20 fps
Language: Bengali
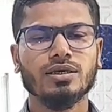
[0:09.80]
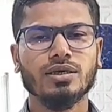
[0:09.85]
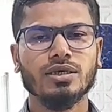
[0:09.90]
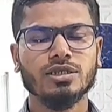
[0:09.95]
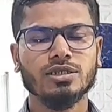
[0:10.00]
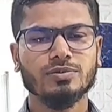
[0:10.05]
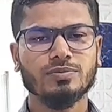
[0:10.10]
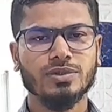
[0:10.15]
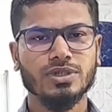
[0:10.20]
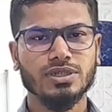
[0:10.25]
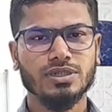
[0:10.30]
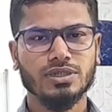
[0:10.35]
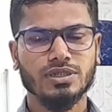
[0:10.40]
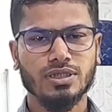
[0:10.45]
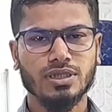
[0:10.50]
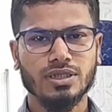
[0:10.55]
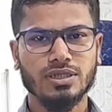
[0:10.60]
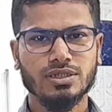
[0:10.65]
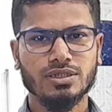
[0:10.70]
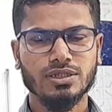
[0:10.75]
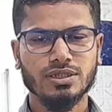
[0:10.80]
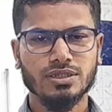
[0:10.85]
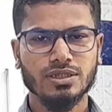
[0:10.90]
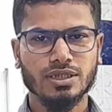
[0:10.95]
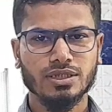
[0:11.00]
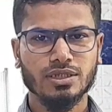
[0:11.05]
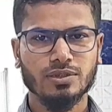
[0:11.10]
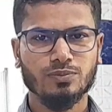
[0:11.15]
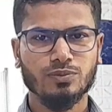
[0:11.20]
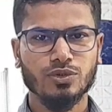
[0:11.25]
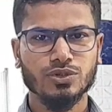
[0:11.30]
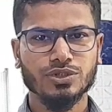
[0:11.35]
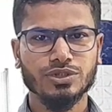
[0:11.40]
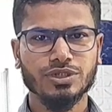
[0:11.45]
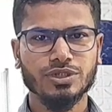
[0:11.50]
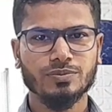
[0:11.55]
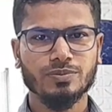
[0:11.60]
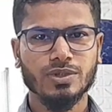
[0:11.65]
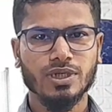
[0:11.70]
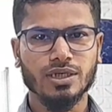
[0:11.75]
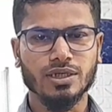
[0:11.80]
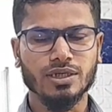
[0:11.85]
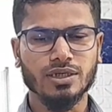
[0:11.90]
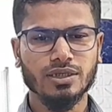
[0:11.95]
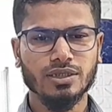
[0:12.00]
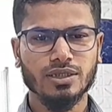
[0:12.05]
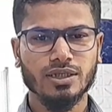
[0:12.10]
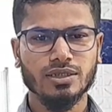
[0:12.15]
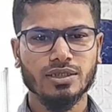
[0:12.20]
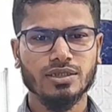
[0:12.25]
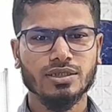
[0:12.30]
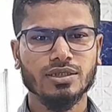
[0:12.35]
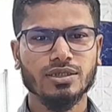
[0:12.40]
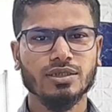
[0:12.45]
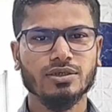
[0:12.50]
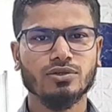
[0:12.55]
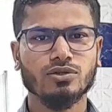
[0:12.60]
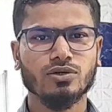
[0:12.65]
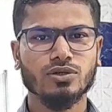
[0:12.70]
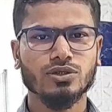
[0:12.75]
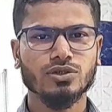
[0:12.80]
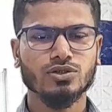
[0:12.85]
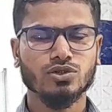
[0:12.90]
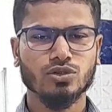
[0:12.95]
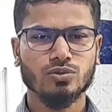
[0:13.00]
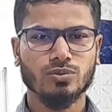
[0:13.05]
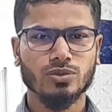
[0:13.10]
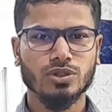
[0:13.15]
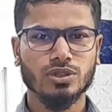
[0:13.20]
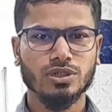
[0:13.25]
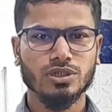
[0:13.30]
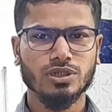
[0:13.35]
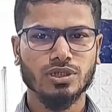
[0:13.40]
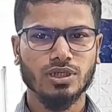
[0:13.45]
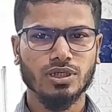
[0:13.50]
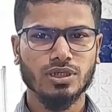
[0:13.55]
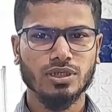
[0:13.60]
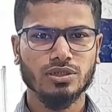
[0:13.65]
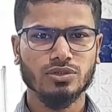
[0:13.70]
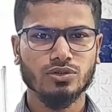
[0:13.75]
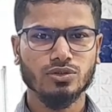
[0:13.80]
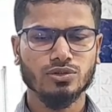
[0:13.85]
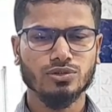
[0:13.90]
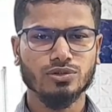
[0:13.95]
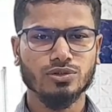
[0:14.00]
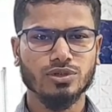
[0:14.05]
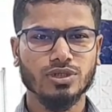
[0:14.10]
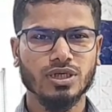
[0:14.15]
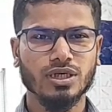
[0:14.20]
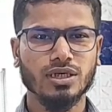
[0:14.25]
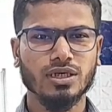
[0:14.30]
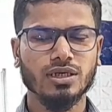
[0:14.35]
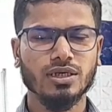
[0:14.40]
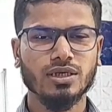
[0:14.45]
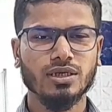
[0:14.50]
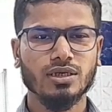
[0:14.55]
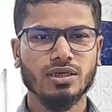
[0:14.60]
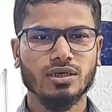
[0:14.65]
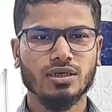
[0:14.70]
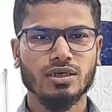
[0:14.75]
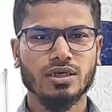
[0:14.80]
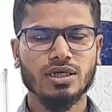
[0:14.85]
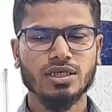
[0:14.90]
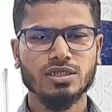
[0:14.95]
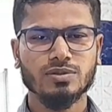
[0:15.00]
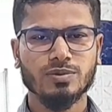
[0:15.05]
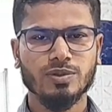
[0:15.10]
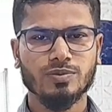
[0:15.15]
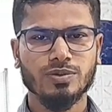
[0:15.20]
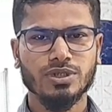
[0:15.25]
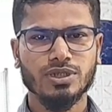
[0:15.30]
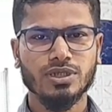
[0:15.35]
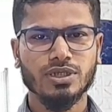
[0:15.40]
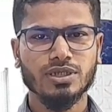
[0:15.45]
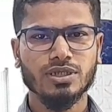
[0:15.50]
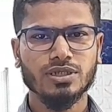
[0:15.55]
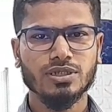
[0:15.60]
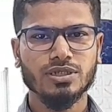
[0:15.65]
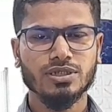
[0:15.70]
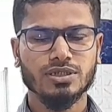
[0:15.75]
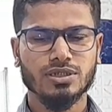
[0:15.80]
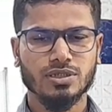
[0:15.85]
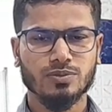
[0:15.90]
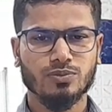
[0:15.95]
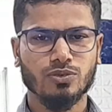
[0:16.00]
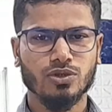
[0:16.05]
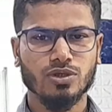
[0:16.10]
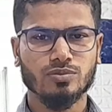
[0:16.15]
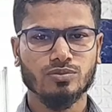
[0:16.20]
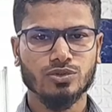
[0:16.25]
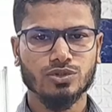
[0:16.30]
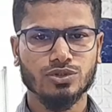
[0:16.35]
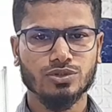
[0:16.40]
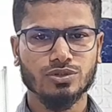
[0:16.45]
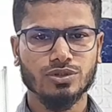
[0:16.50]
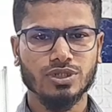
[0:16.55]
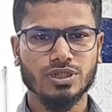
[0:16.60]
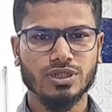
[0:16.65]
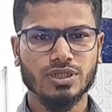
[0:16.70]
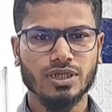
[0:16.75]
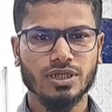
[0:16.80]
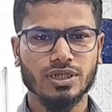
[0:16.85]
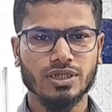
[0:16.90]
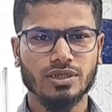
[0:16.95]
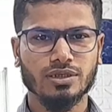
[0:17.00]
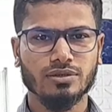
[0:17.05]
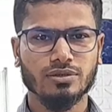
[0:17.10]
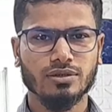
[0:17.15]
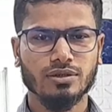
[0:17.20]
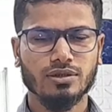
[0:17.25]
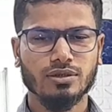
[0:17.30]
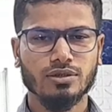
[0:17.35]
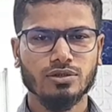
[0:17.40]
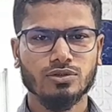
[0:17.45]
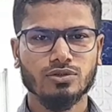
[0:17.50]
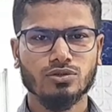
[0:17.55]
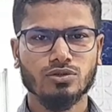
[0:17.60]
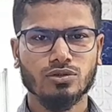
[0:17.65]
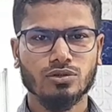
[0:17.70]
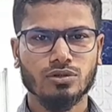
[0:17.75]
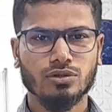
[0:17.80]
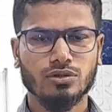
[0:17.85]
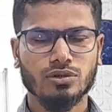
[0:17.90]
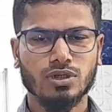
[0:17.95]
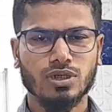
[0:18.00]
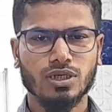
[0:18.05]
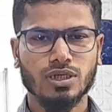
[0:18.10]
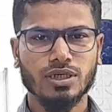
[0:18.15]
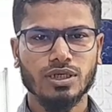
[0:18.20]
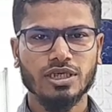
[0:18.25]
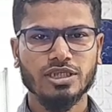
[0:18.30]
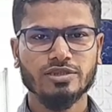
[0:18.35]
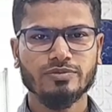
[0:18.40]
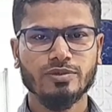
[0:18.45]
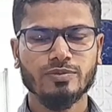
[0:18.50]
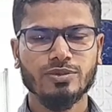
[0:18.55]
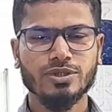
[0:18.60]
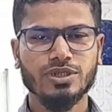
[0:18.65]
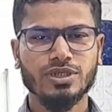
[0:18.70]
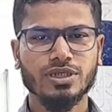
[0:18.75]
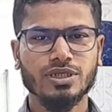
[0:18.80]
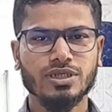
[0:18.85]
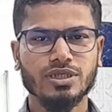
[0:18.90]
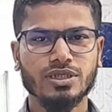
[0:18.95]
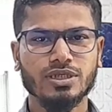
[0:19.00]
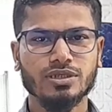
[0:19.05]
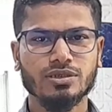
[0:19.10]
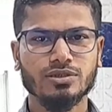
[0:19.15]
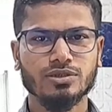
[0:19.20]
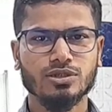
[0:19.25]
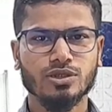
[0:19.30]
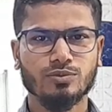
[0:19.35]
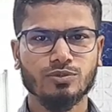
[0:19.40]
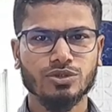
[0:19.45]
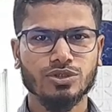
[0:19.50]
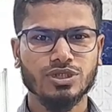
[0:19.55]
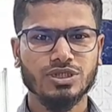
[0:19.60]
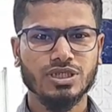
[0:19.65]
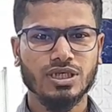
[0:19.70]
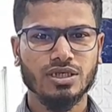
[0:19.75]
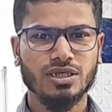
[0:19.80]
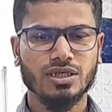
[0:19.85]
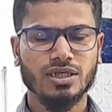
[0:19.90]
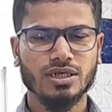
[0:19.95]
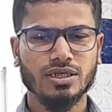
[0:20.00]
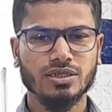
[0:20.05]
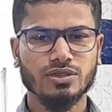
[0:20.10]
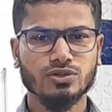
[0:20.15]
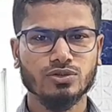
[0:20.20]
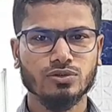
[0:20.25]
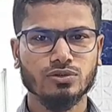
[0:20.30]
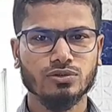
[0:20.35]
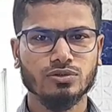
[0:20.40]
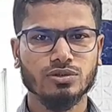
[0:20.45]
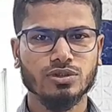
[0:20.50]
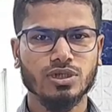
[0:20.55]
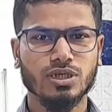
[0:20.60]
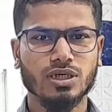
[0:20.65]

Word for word: এইচবিএস এজি যাদের পজিটিভ থাকে তাদেরকে কিন্তু অনেক সময় ডক্টররা এইচবিবি ডিএনএ টেস্টের পরামর্শ দিয়ে থাকেন তো এইচবিবি ডিএনএ সম্বন্ধে জানার আগে চলুন